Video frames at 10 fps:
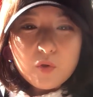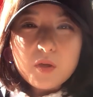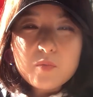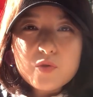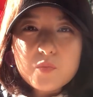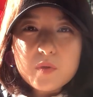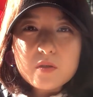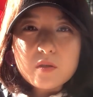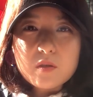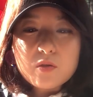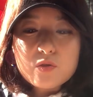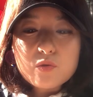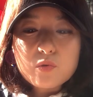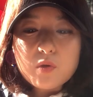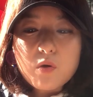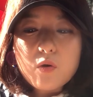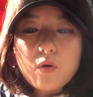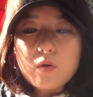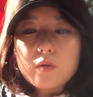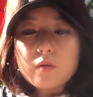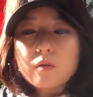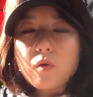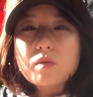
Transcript: 뭐 1분 스피치 이런 식으로 영어